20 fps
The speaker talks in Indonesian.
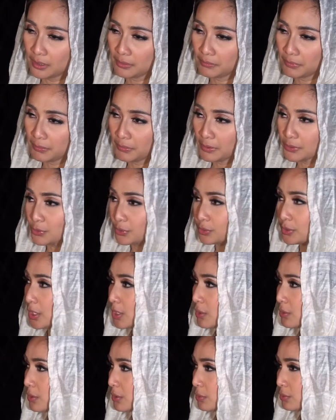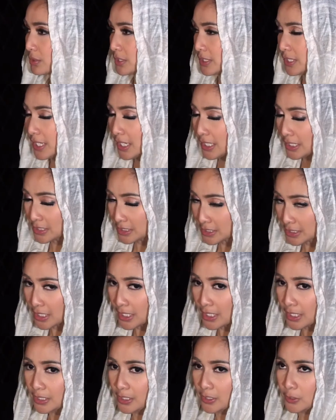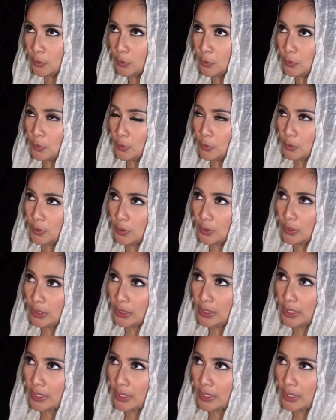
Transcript: memang sudah usia aja gitu.